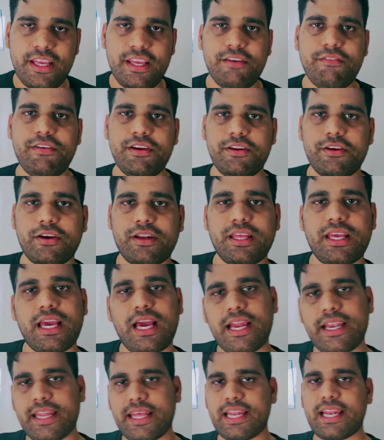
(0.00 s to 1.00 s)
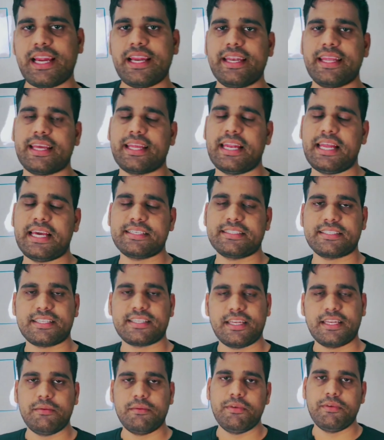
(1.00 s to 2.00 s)
ఈ వీడియోని అండ్ ఇలాంటి క్లాసెస్
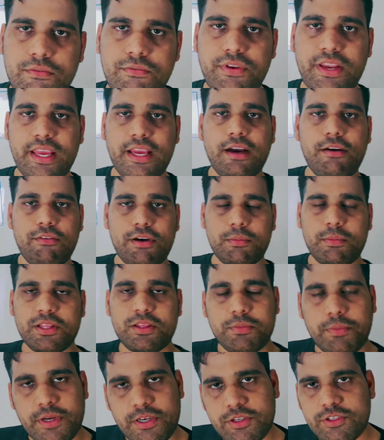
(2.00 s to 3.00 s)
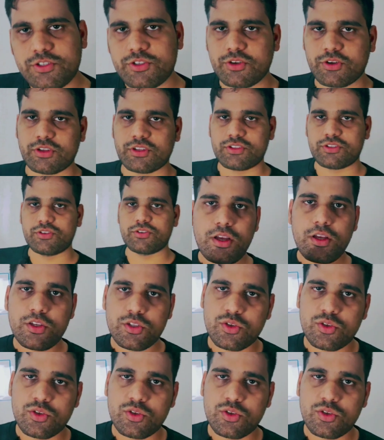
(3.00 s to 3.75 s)
అన్ని మీరు ఫ్రీగా వన్ మంత్ పాటు పాటు చూడొచ్చు